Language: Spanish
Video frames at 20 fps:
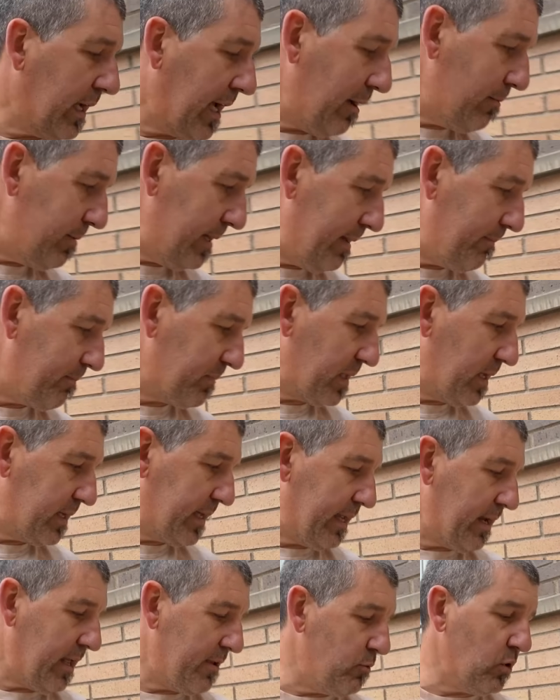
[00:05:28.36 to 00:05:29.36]
cable
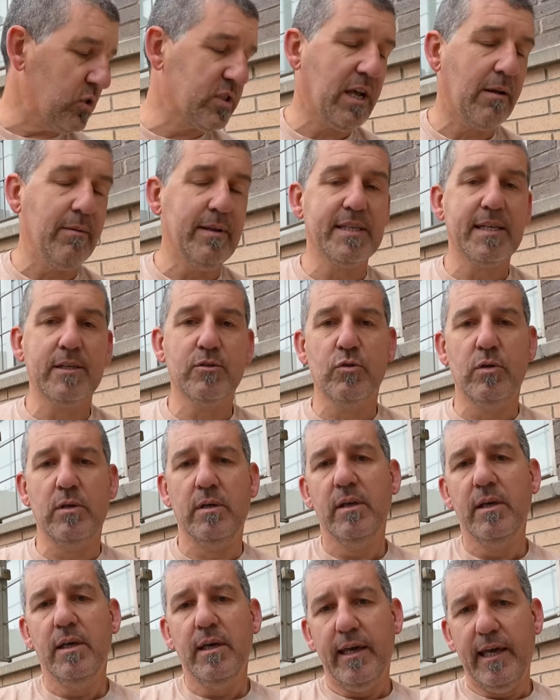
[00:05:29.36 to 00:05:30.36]
que ahora hay unos cables que
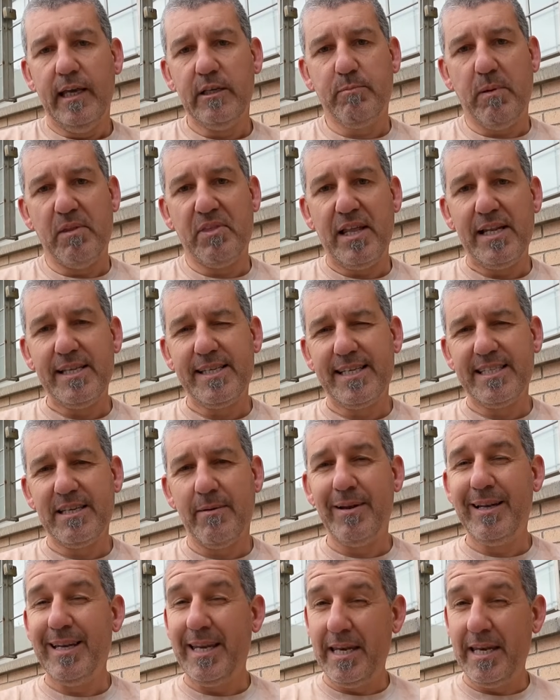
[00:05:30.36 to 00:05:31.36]
son especiales que se llaman